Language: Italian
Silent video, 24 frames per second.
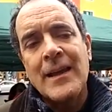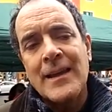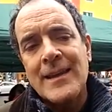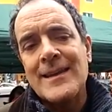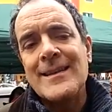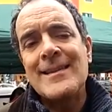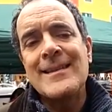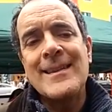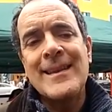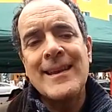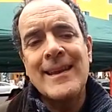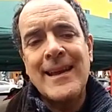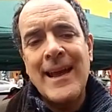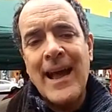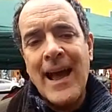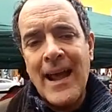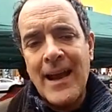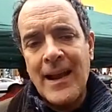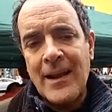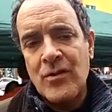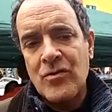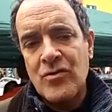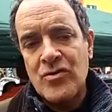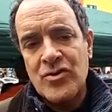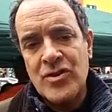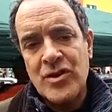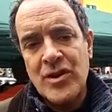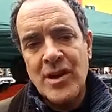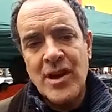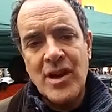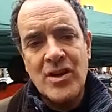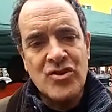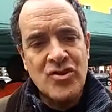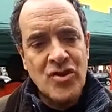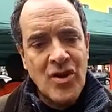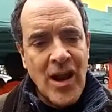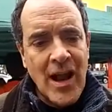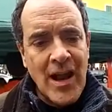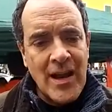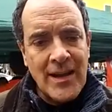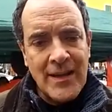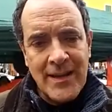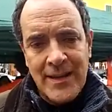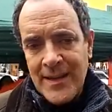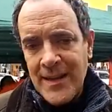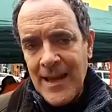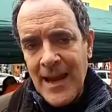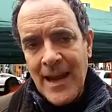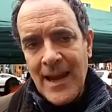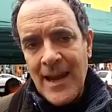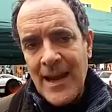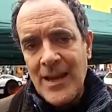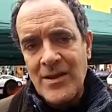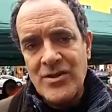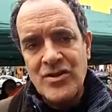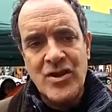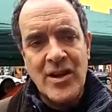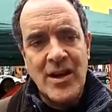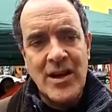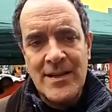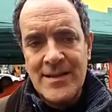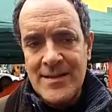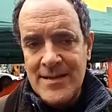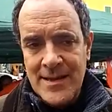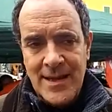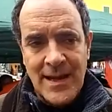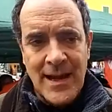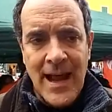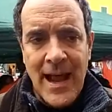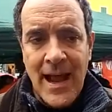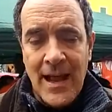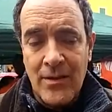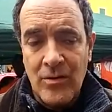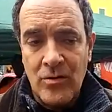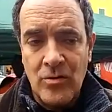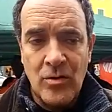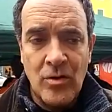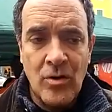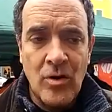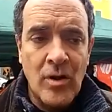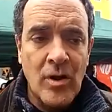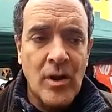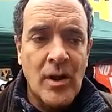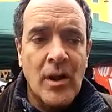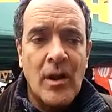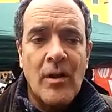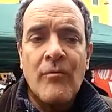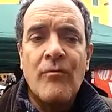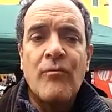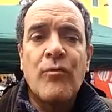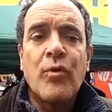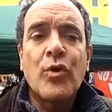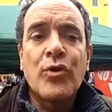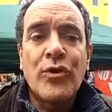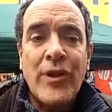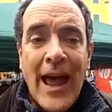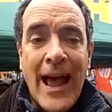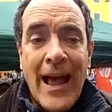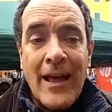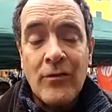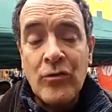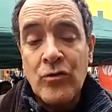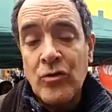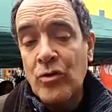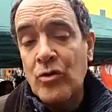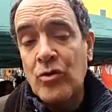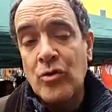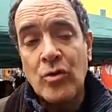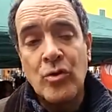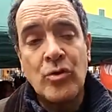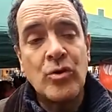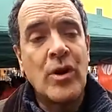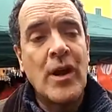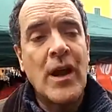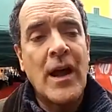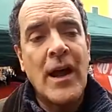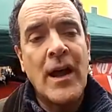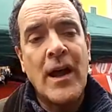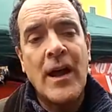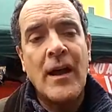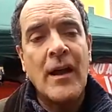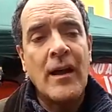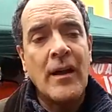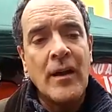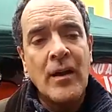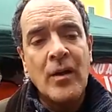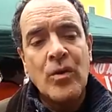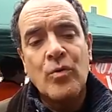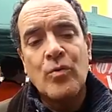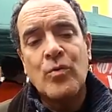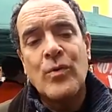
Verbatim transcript: indicare ai consigli regionali chi eleggere al Senato votando con eh,